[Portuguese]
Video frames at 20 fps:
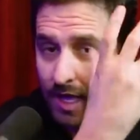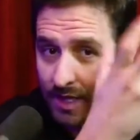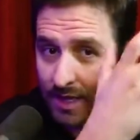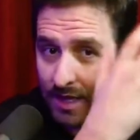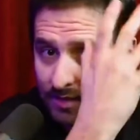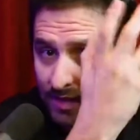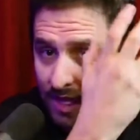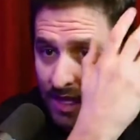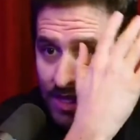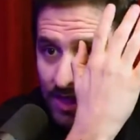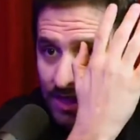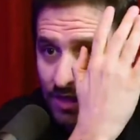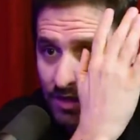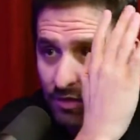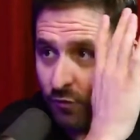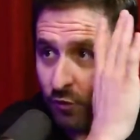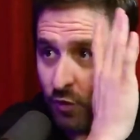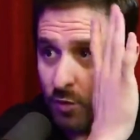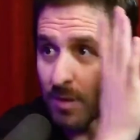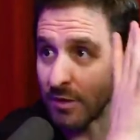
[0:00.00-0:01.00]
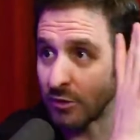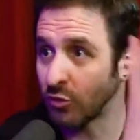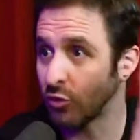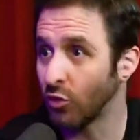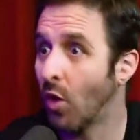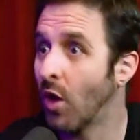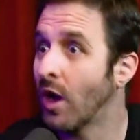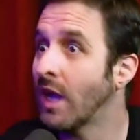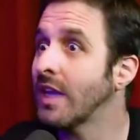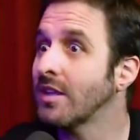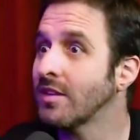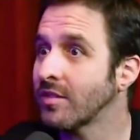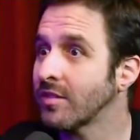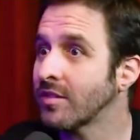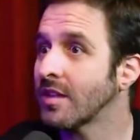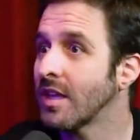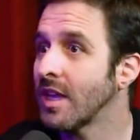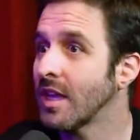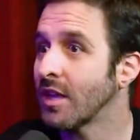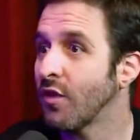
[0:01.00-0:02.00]
ela tem
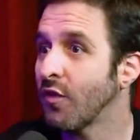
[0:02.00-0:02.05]
informações